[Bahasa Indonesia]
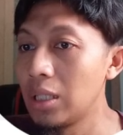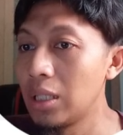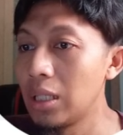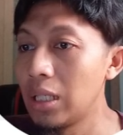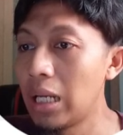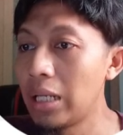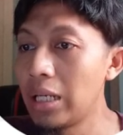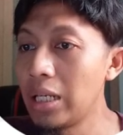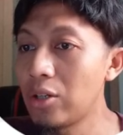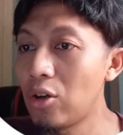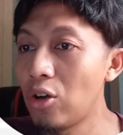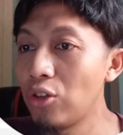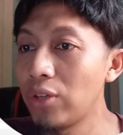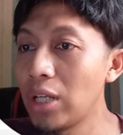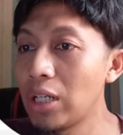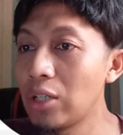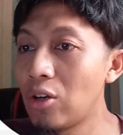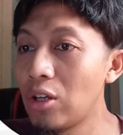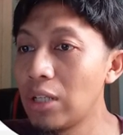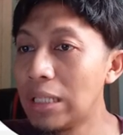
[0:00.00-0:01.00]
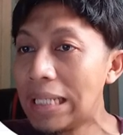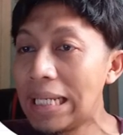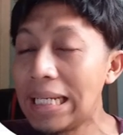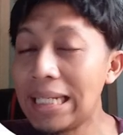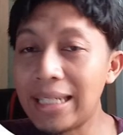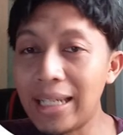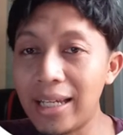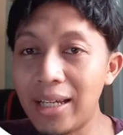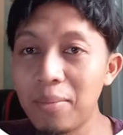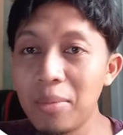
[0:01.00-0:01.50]
Nah ini
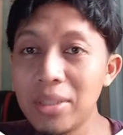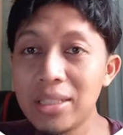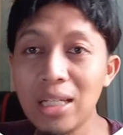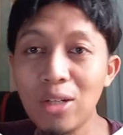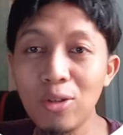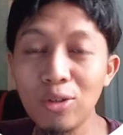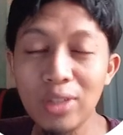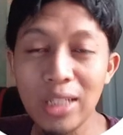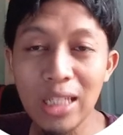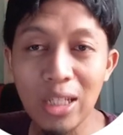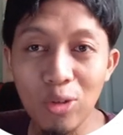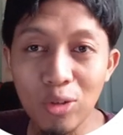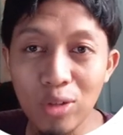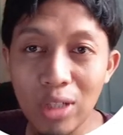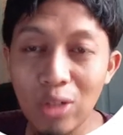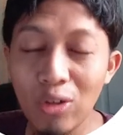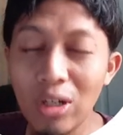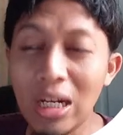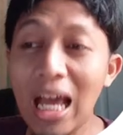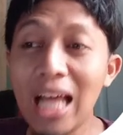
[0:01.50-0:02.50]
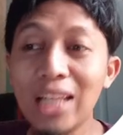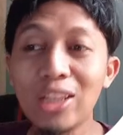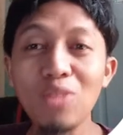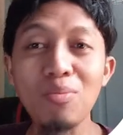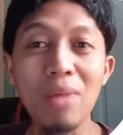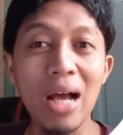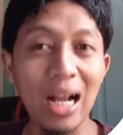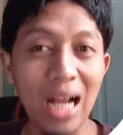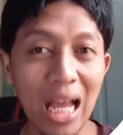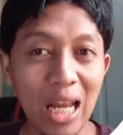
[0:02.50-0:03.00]
konten-kontennya bisa lo tiru-tiruin atau
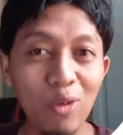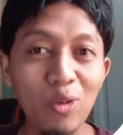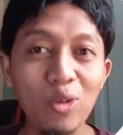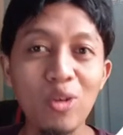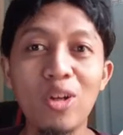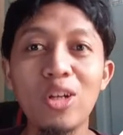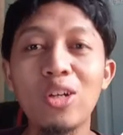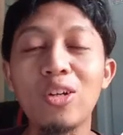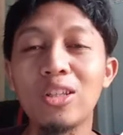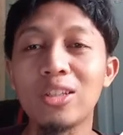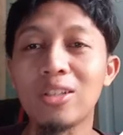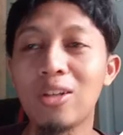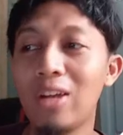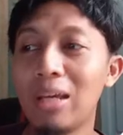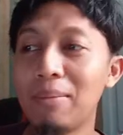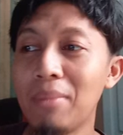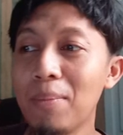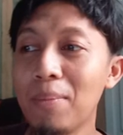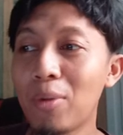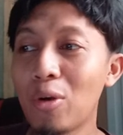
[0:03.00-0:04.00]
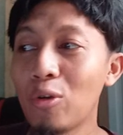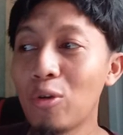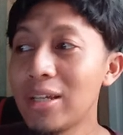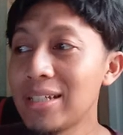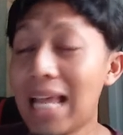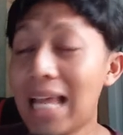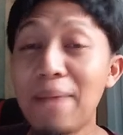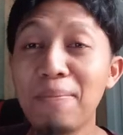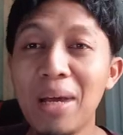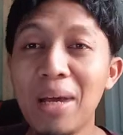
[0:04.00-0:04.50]
bahkan lo download kalau emang produknya
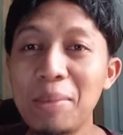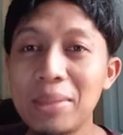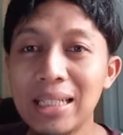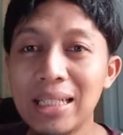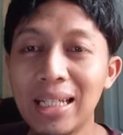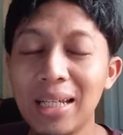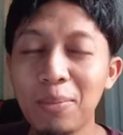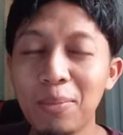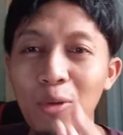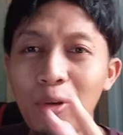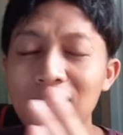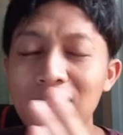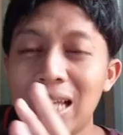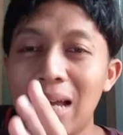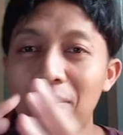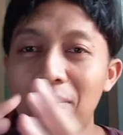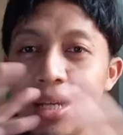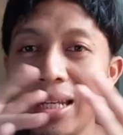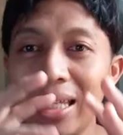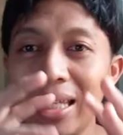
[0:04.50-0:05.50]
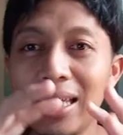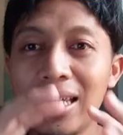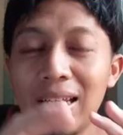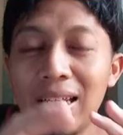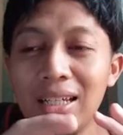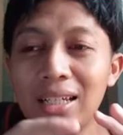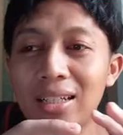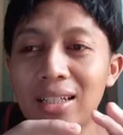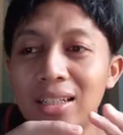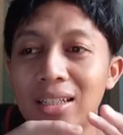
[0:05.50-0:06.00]
sama misalnya produknya sama nih
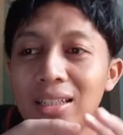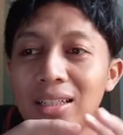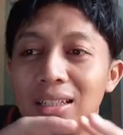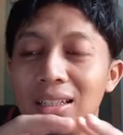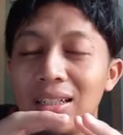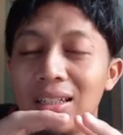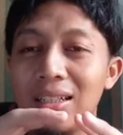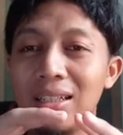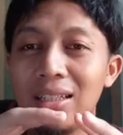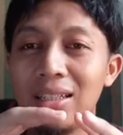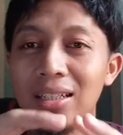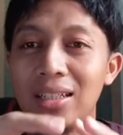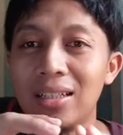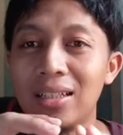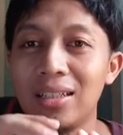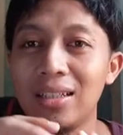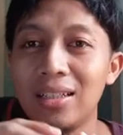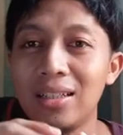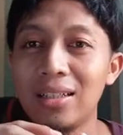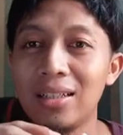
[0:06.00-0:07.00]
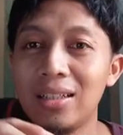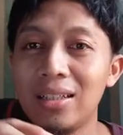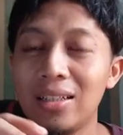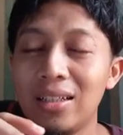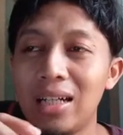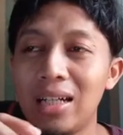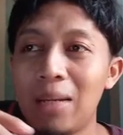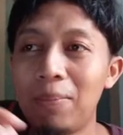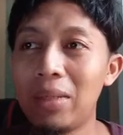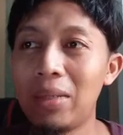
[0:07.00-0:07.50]
uh,
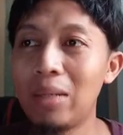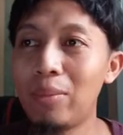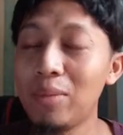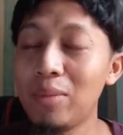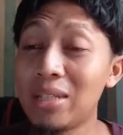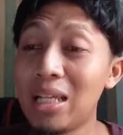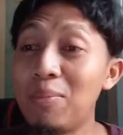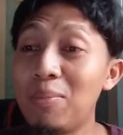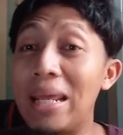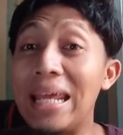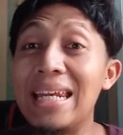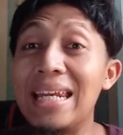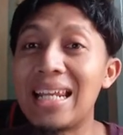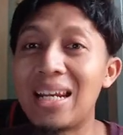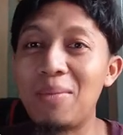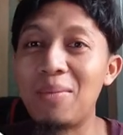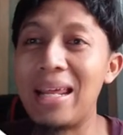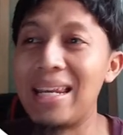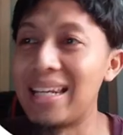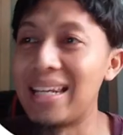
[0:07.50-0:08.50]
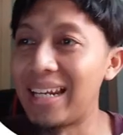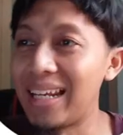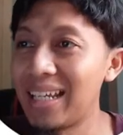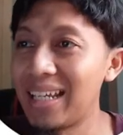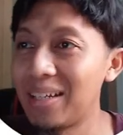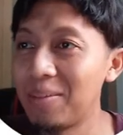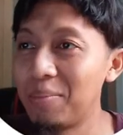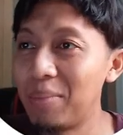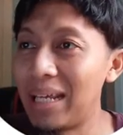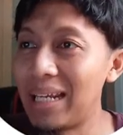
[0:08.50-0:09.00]
apa namanya misal blender blender ya
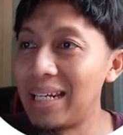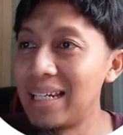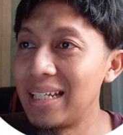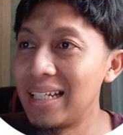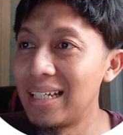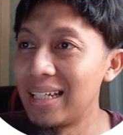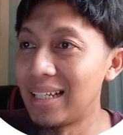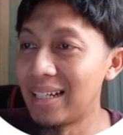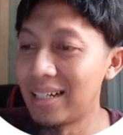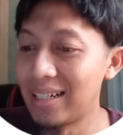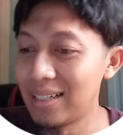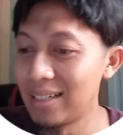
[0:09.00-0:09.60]
blender